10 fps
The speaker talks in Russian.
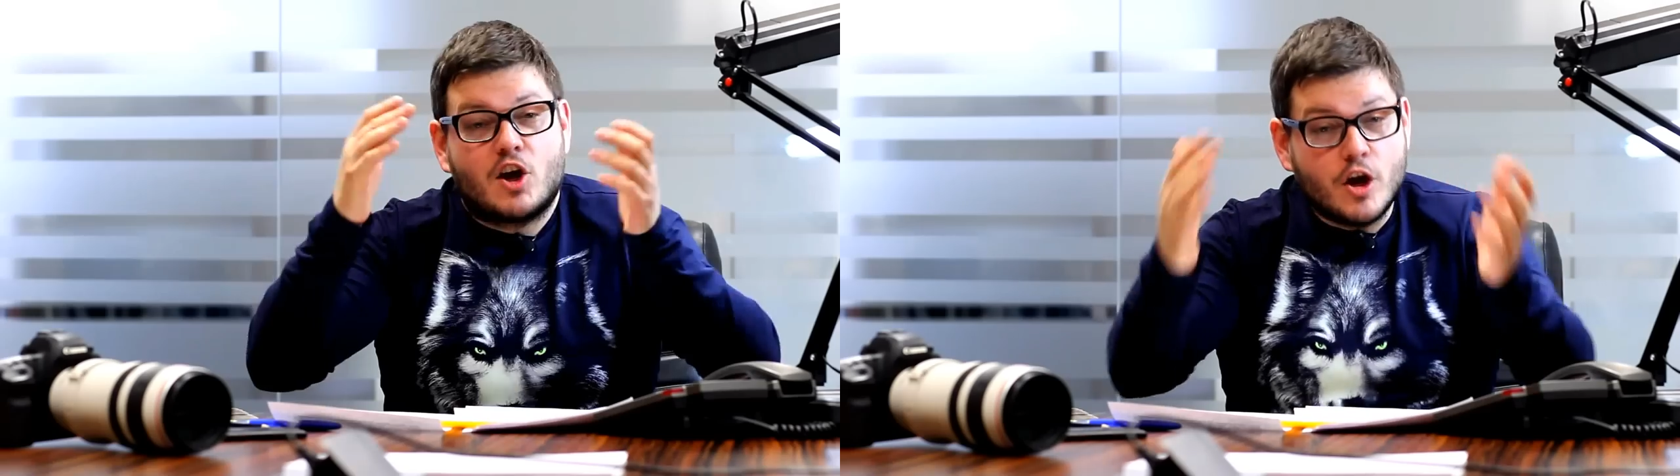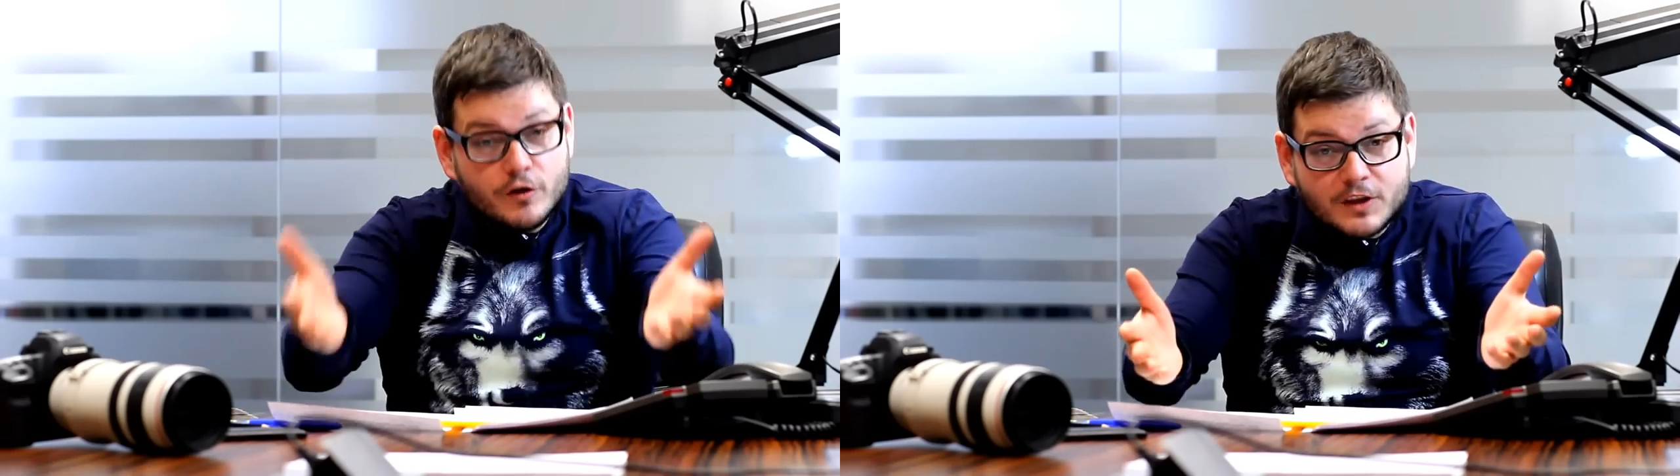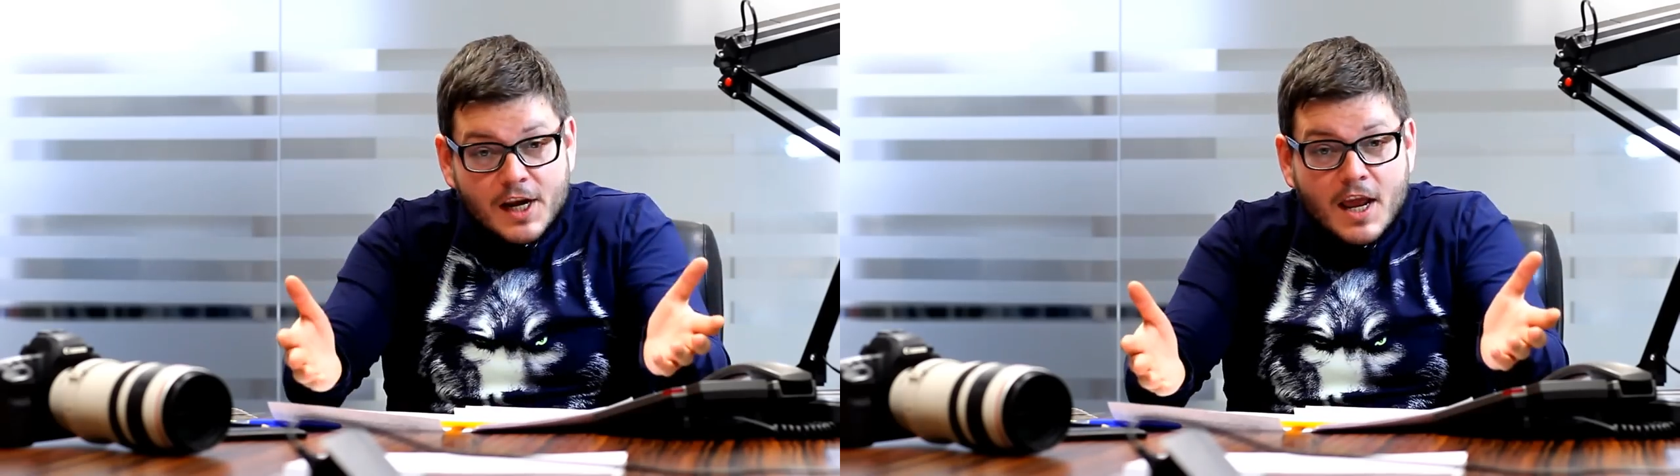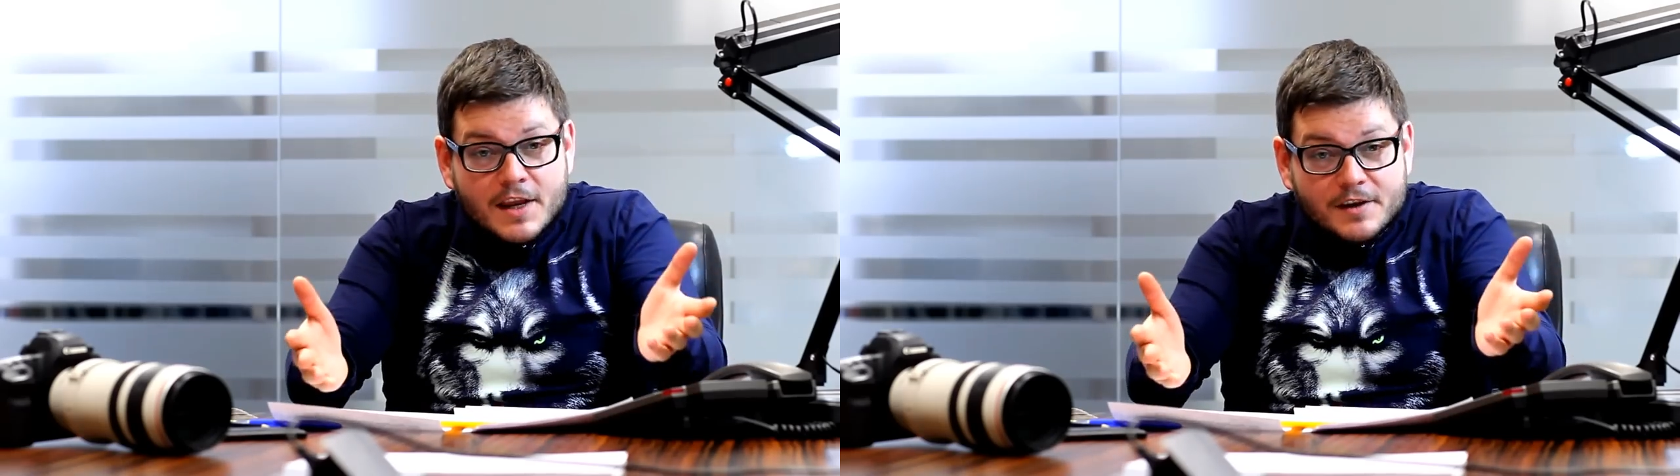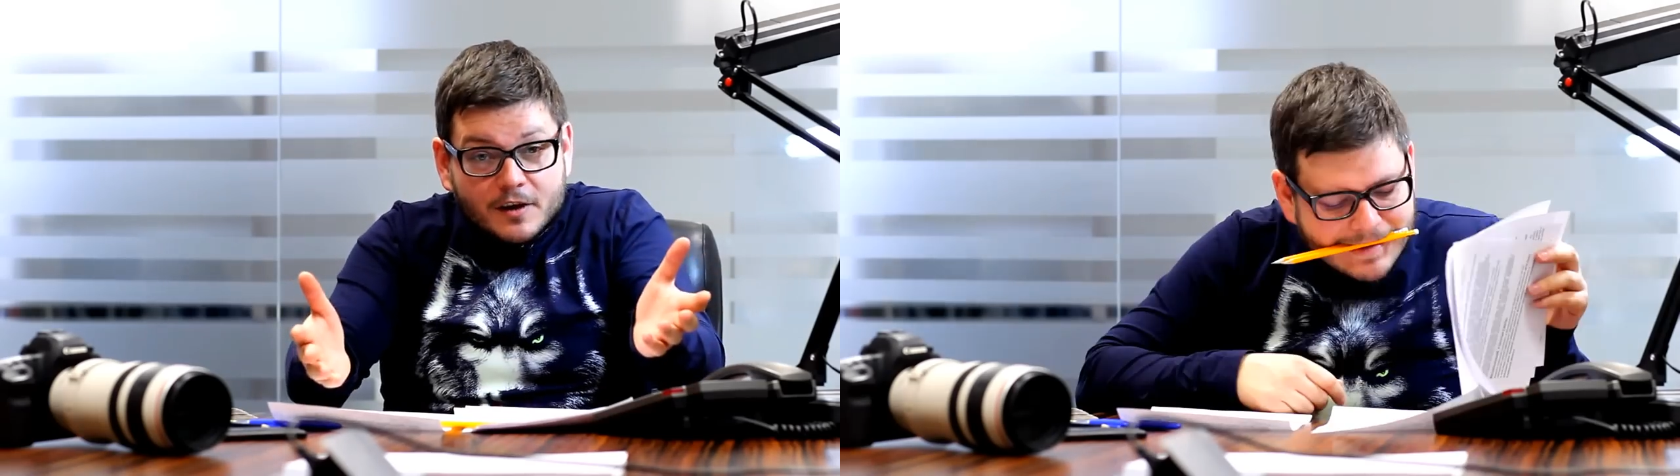И
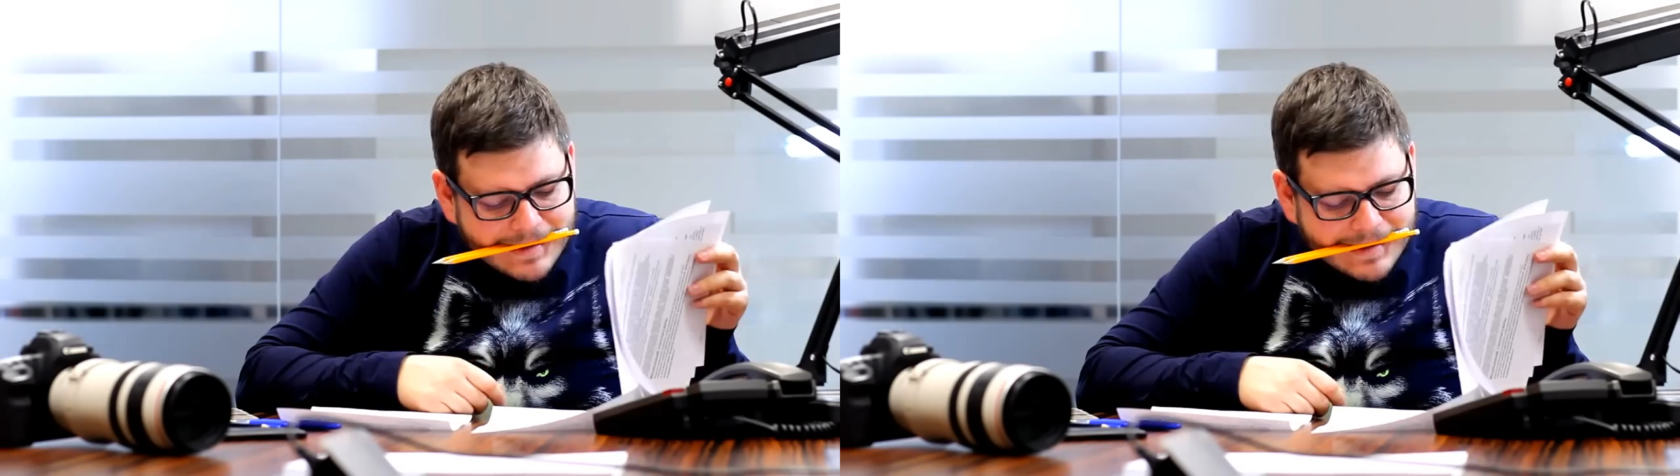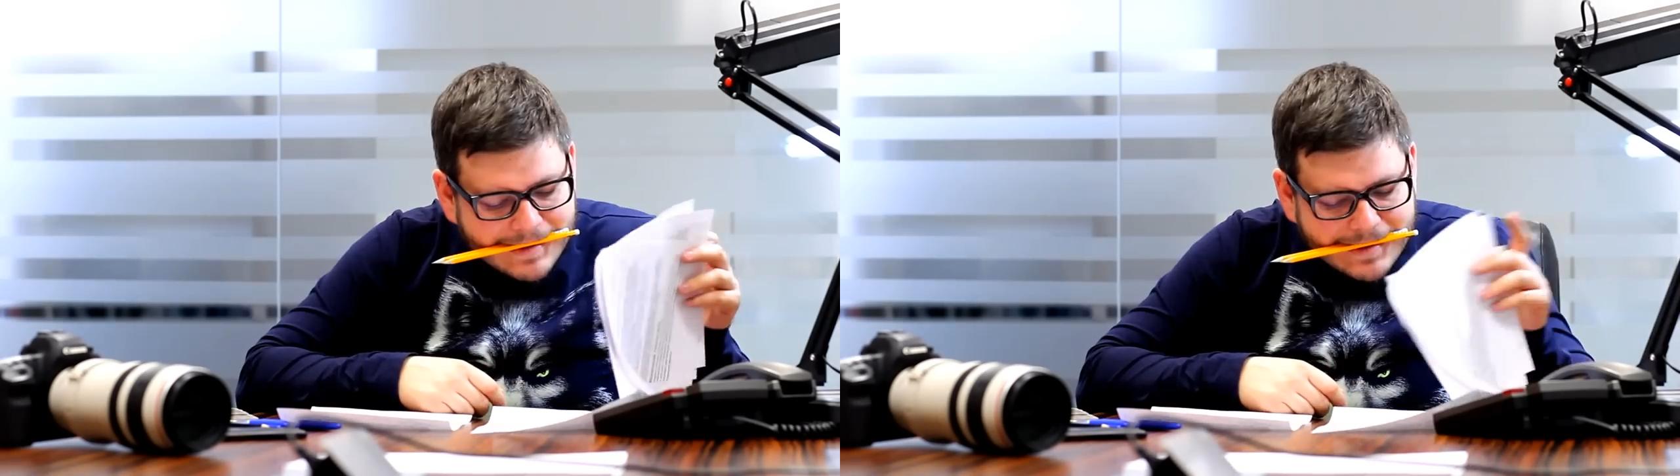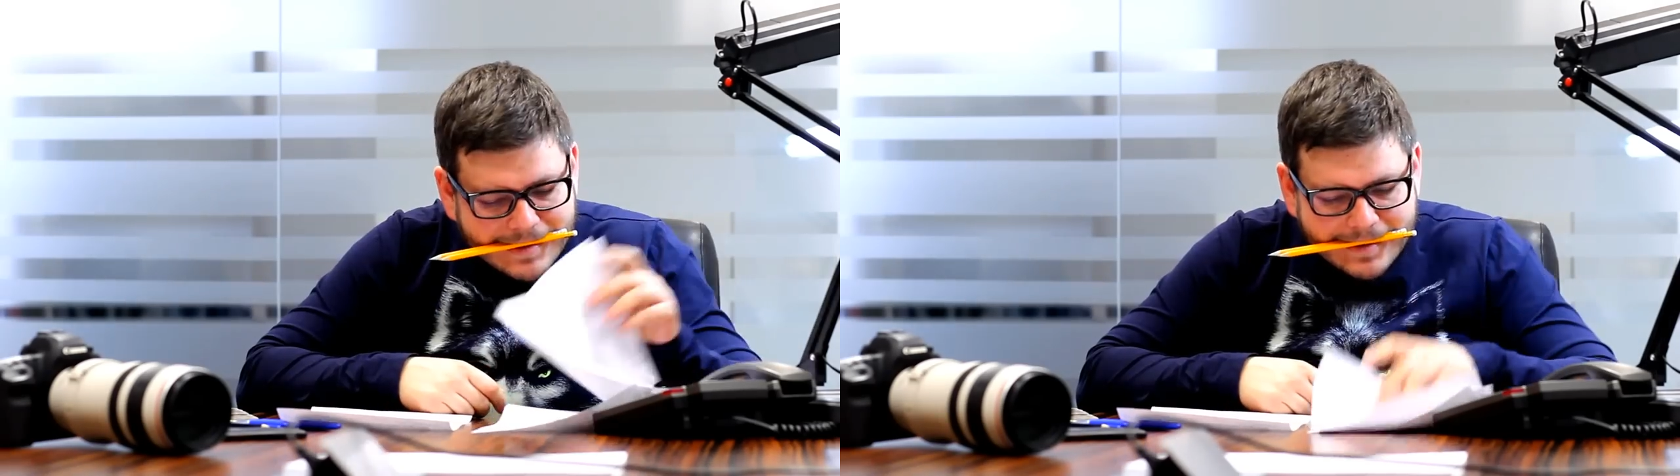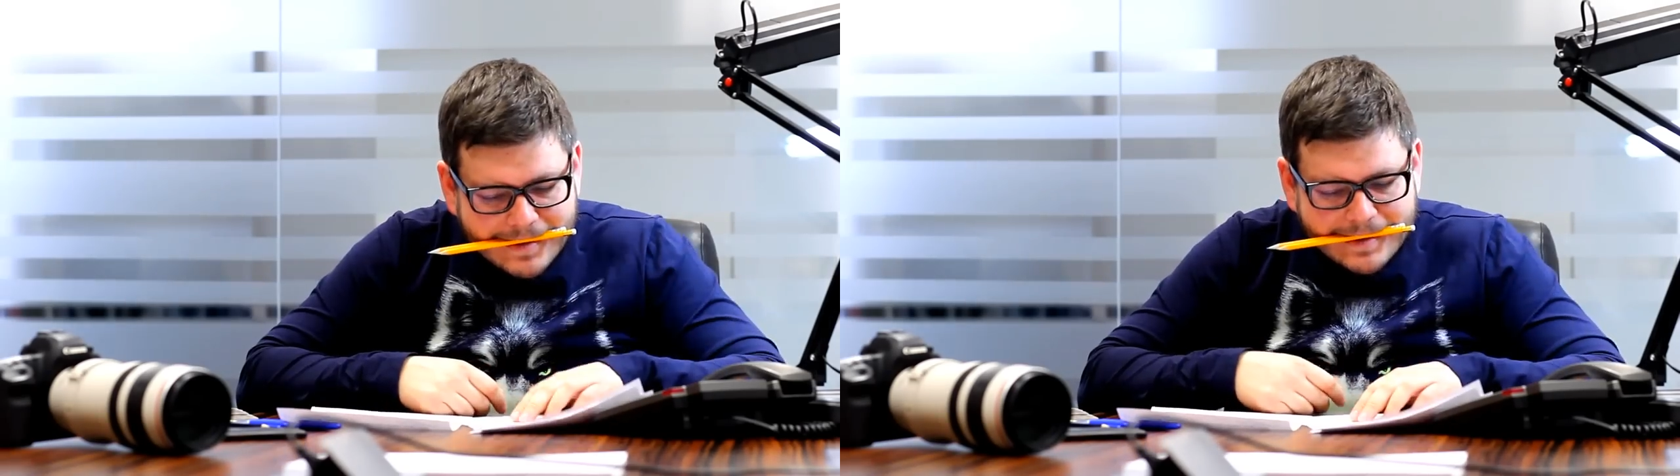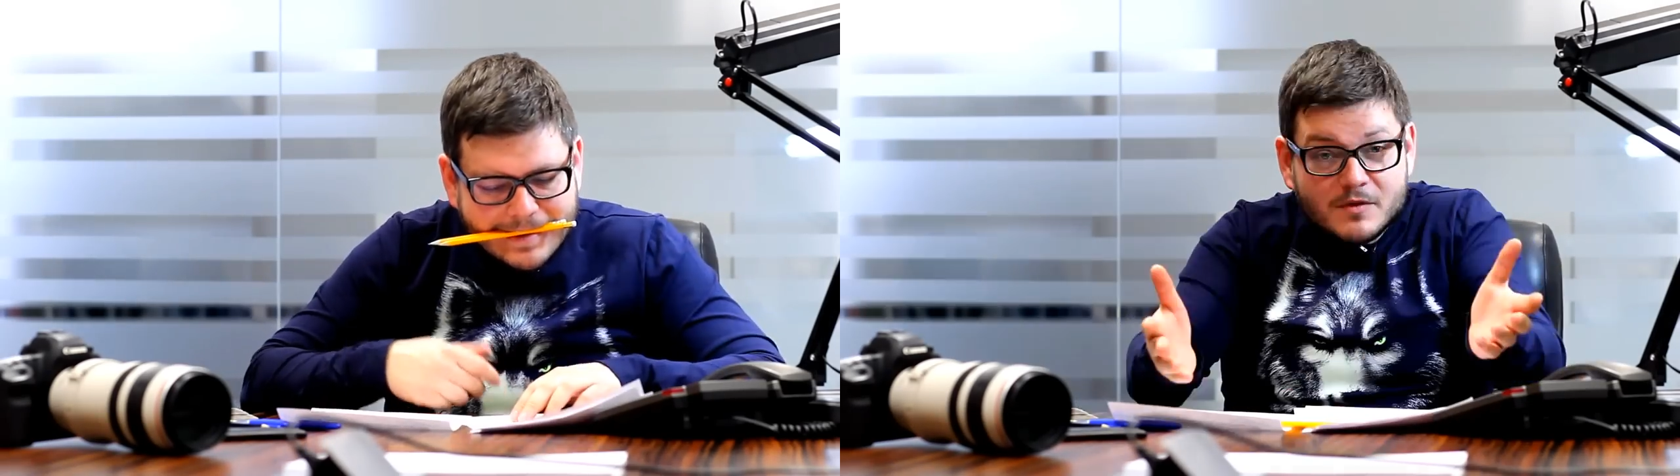в-третьих,
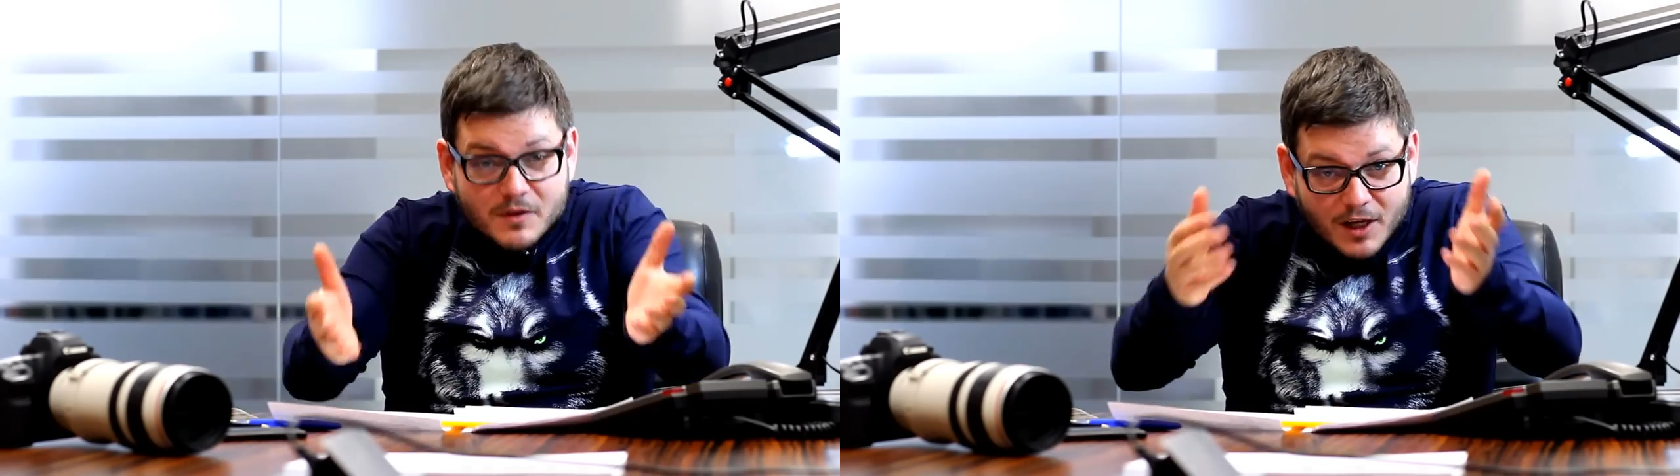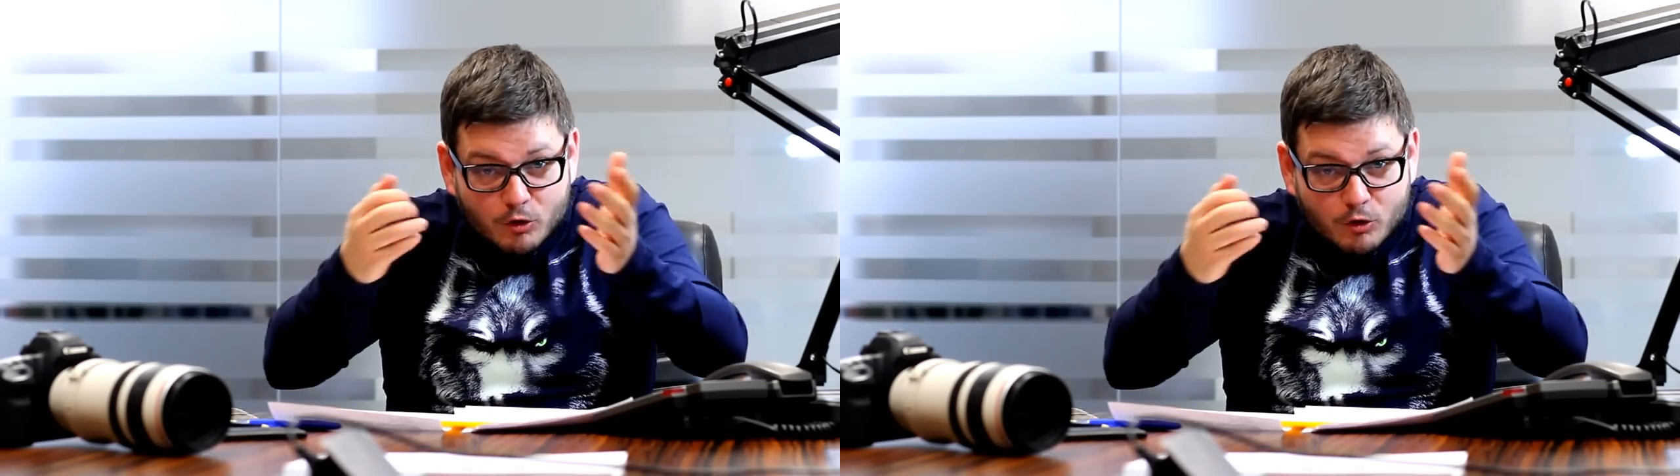на